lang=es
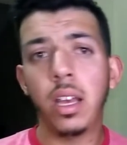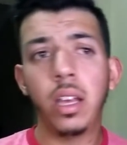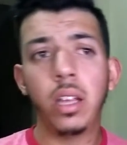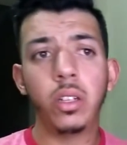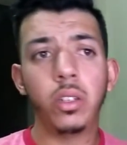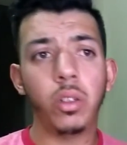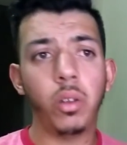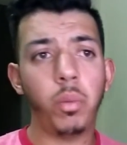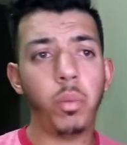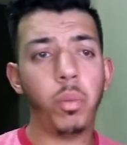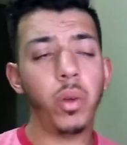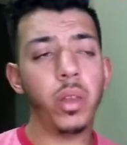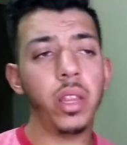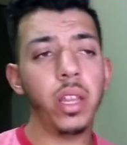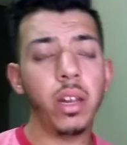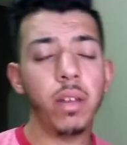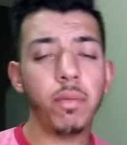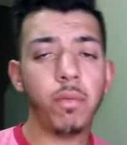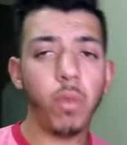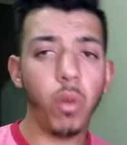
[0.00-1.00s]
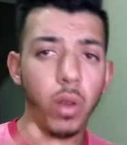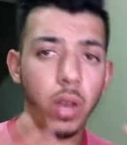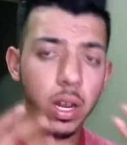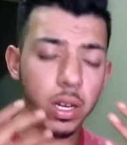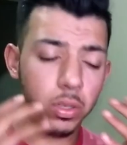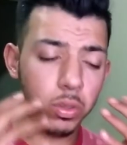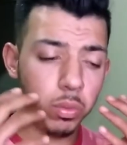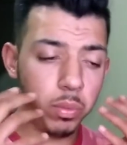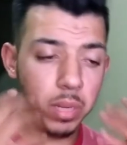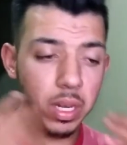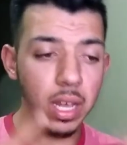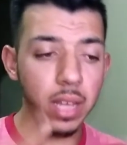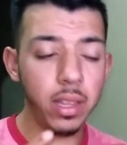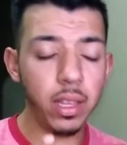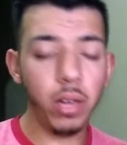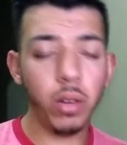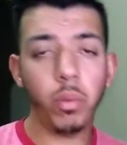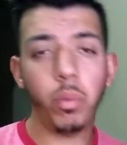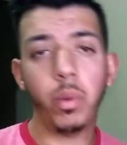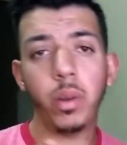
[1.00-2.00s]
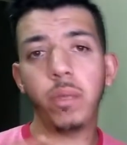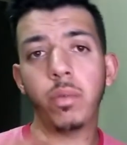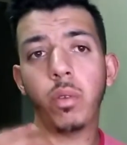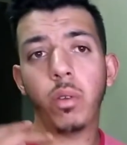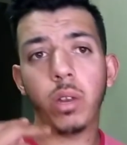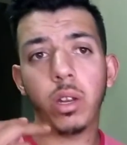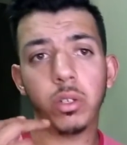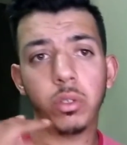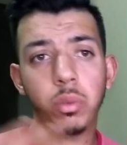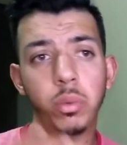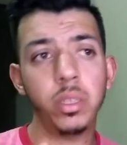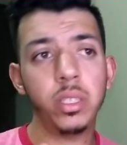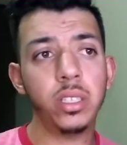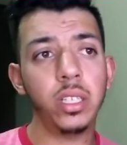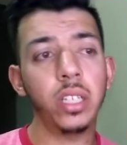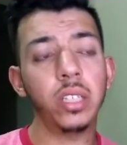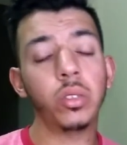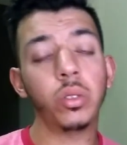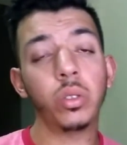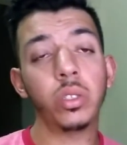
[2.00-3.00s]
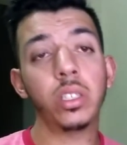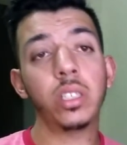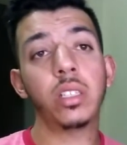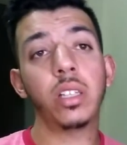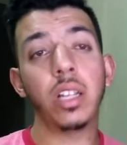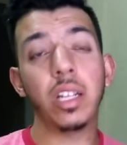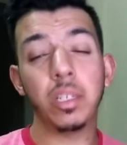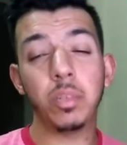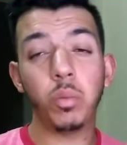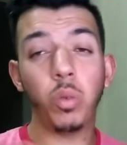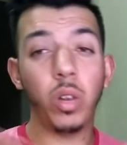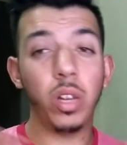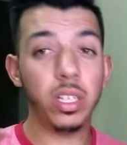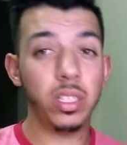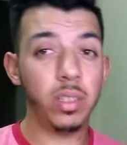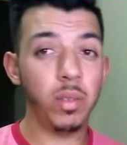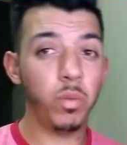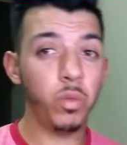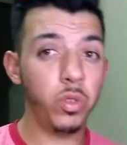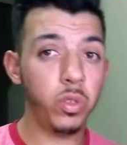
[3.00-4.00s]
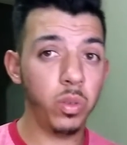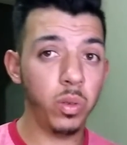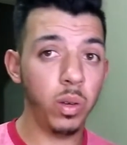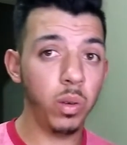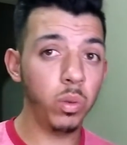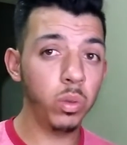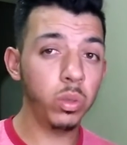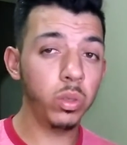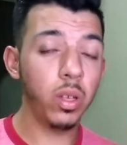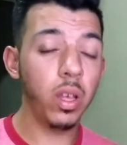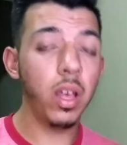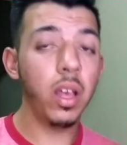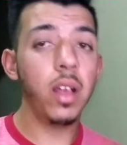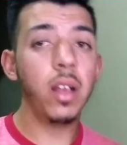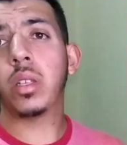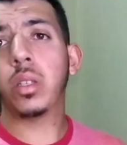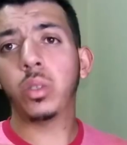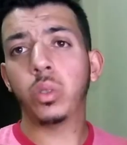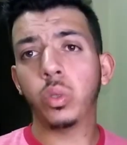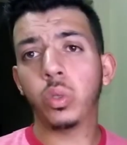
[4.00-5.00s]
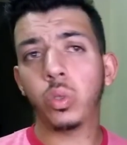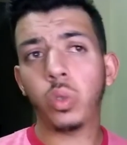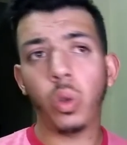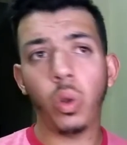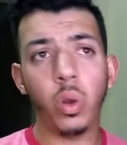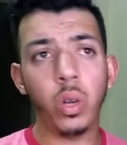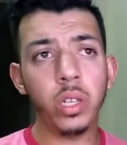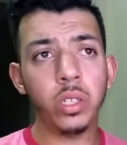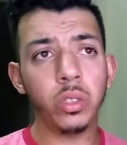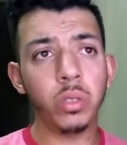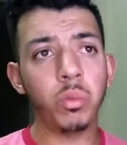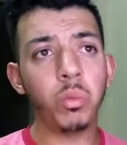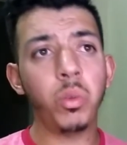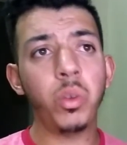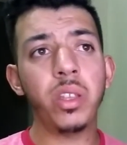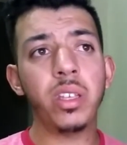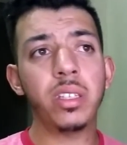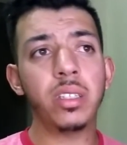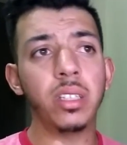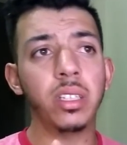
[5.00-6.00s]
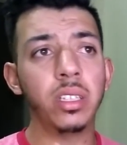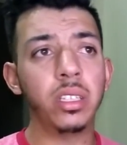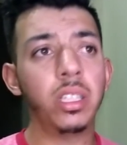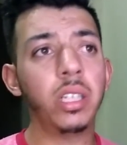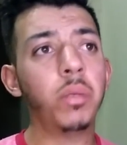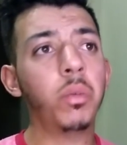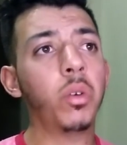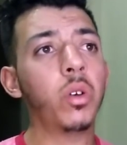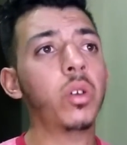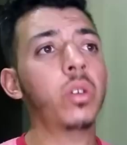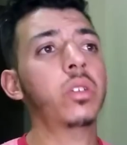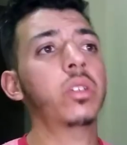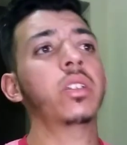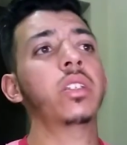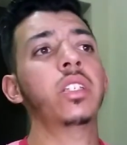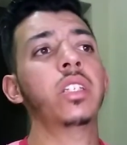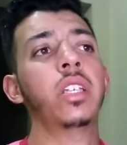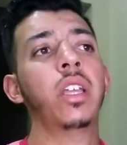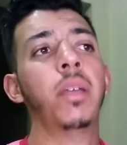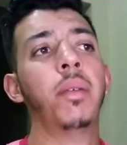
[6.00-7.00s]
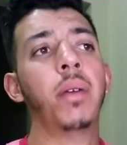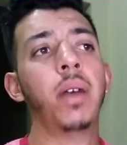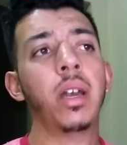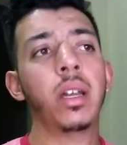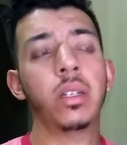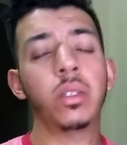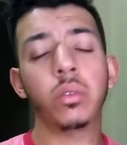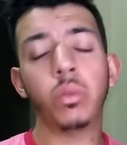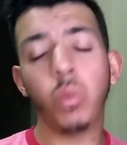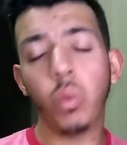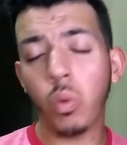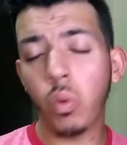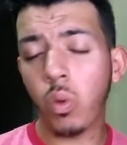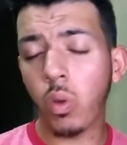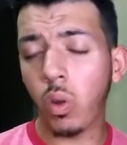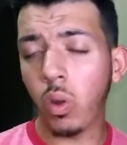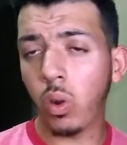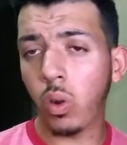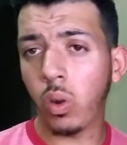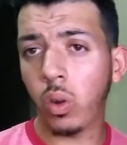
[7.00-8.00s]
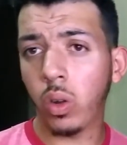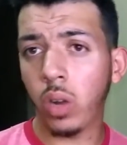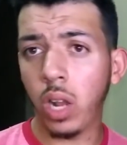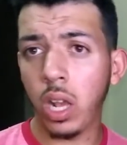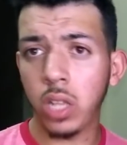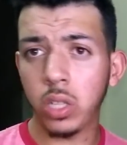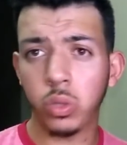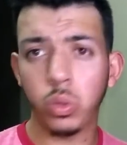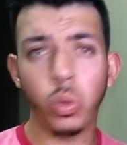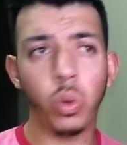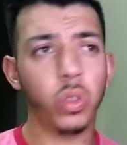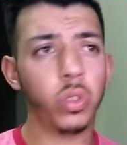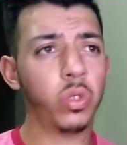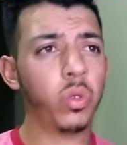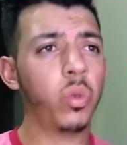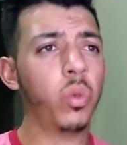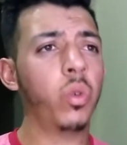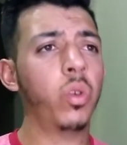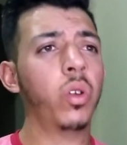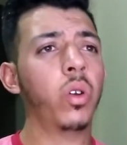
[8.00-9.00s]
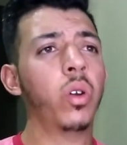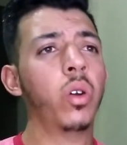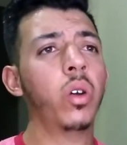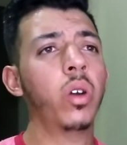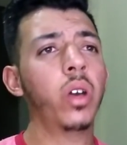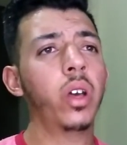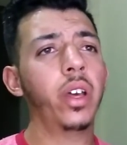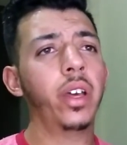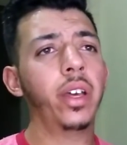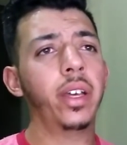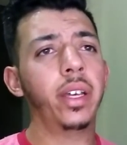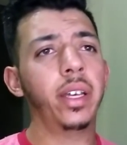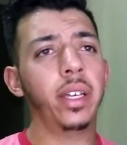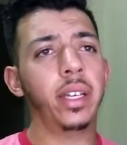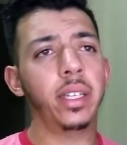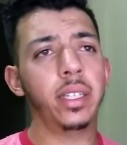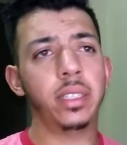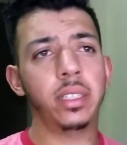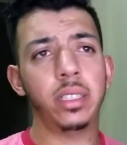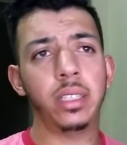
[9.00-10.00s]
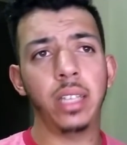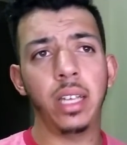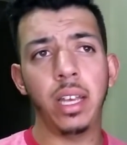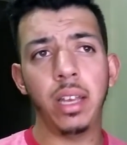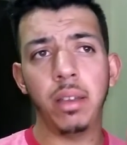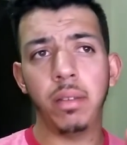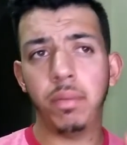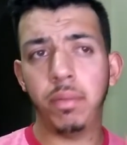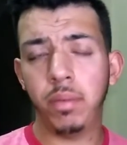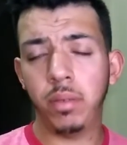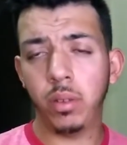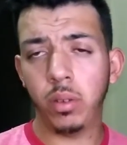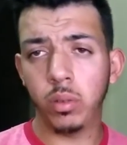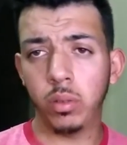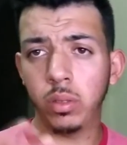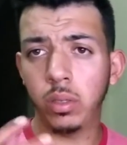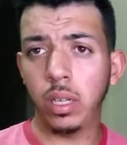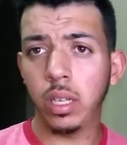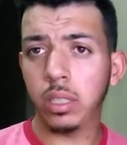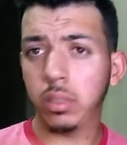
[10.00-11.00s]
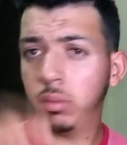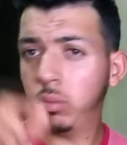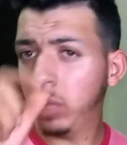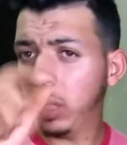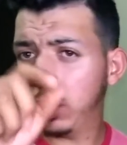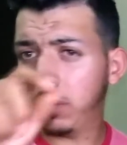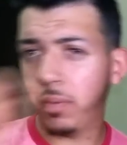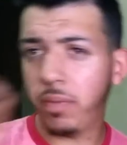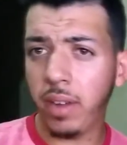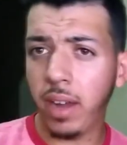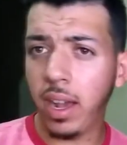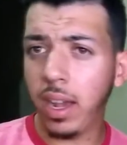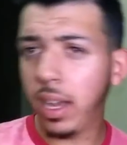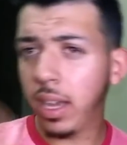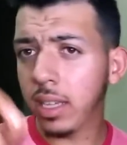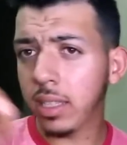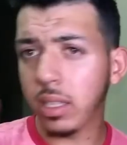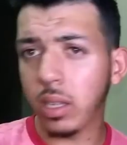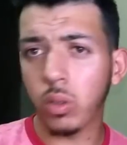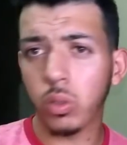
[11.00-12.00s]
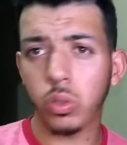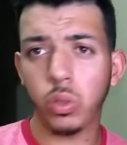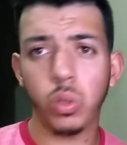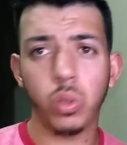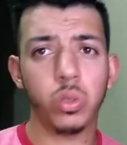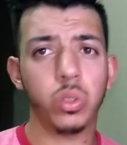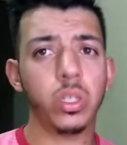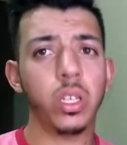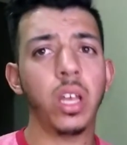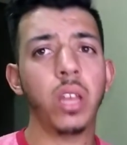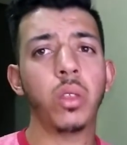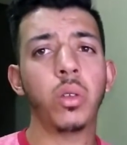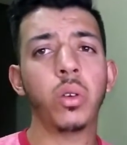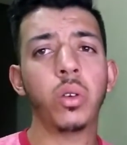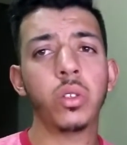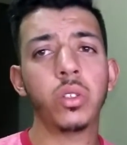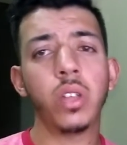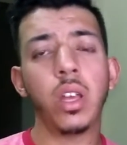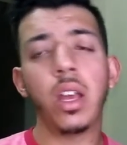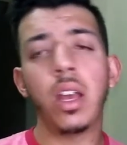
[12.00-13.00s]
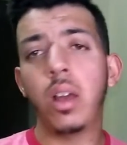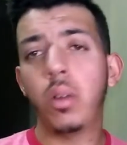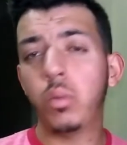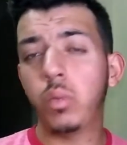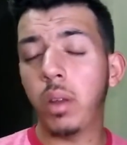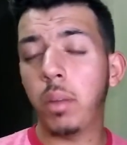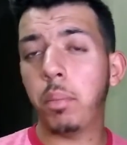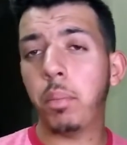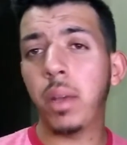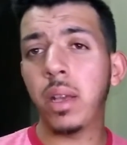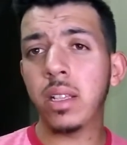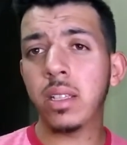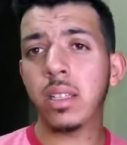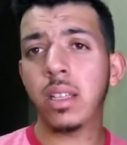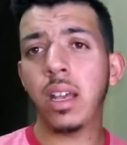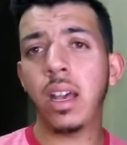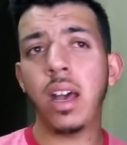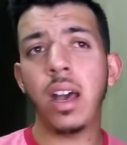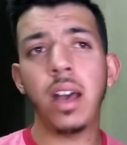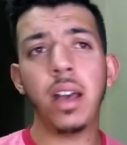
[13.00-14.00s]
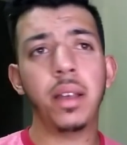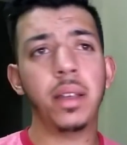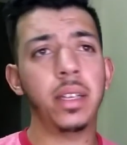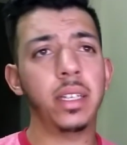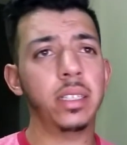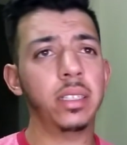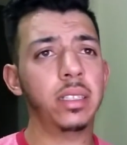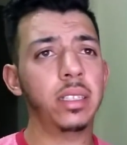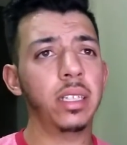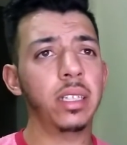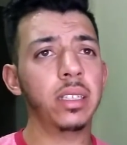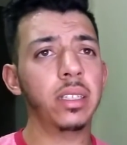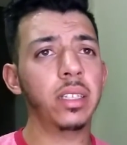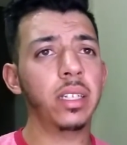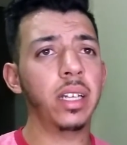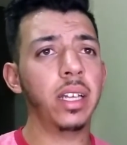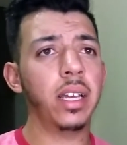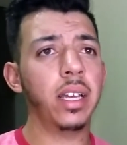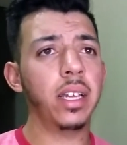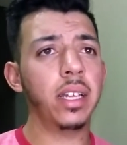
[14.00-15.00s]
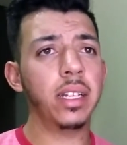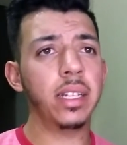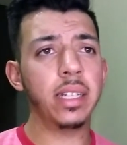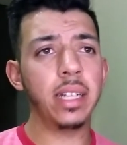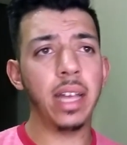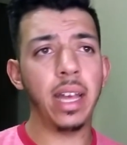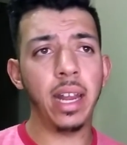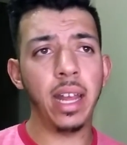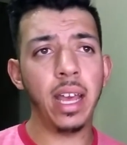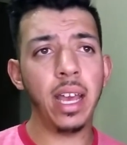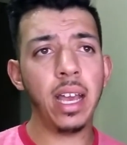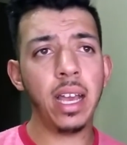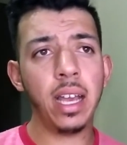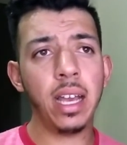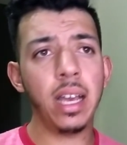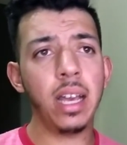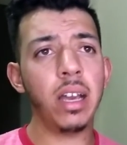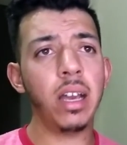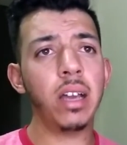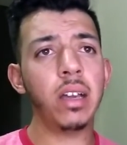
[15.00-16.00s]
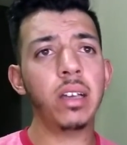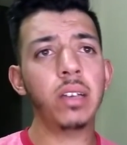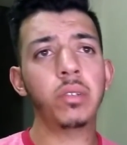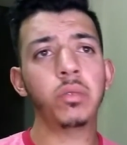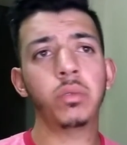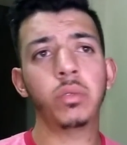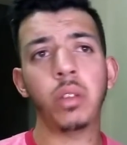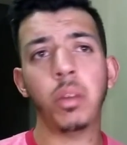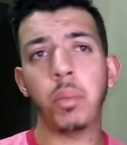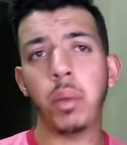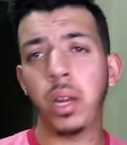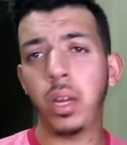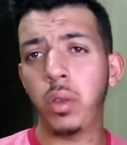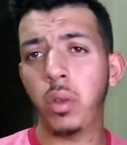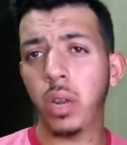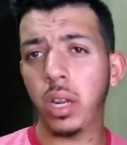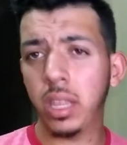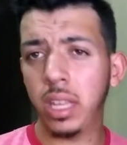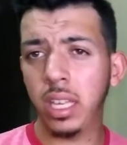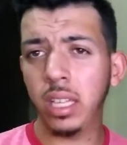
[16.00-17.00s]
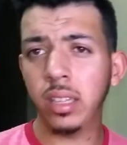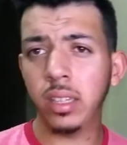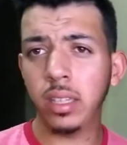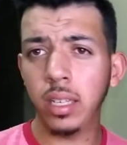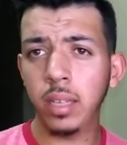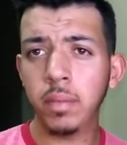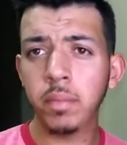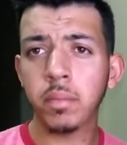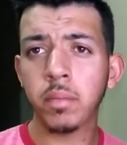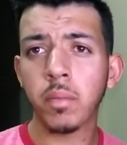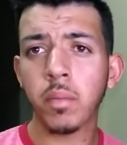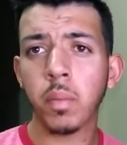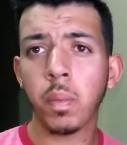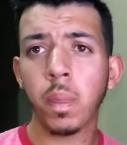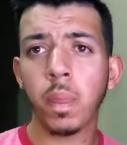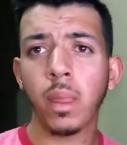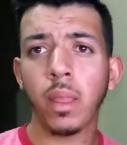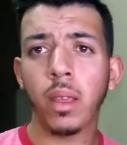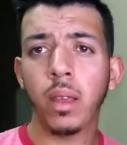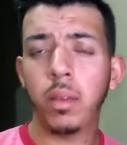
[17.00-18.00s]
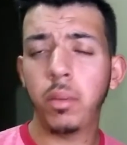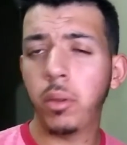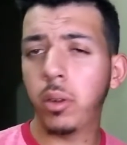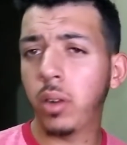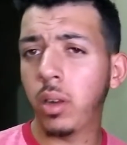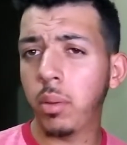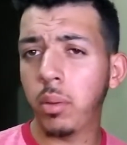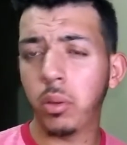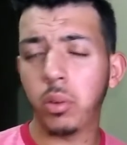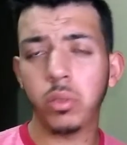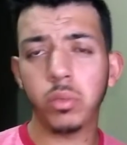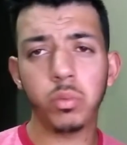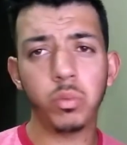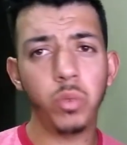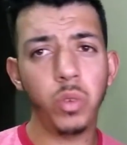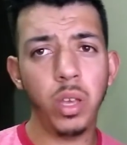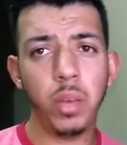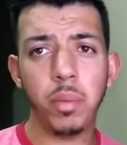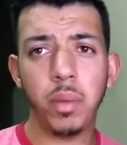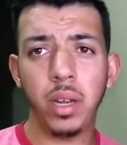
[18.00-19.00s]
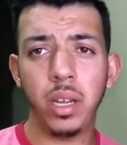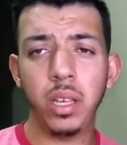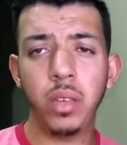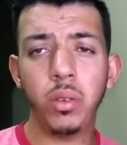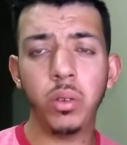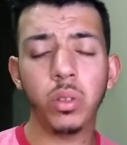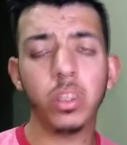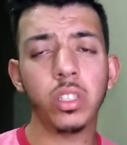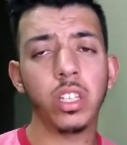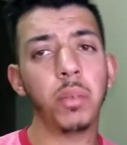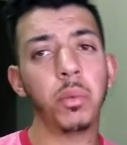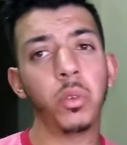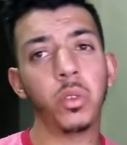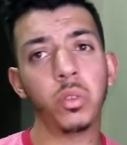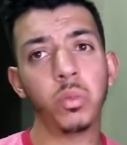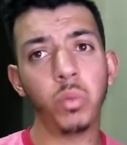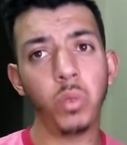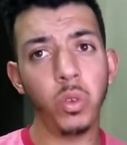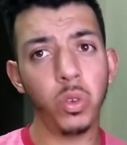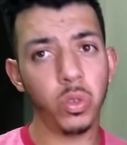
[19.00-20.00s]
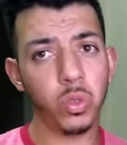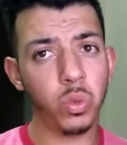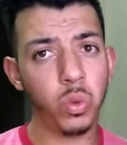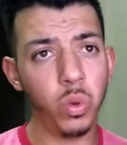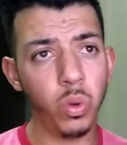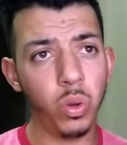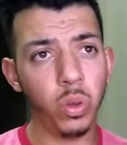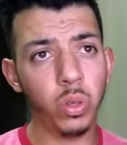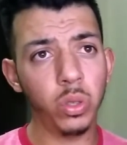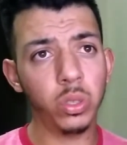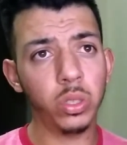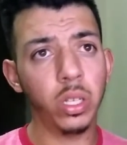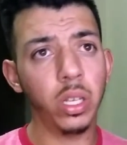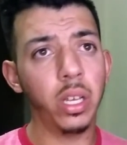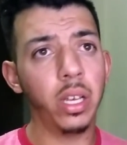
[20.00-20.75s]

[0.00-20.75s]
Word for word: no pueden enfocar su mirada, no pueden enfocar su vista, entonces les molesta mucho la luz. Sus colores son muy distintivos, llevan un color azul oscuro, este, con unas franjas a los costados, una panza este, entre naranja, un amarillo ardiente. Vieron aviones muy amarillos, aviones muy oscuros,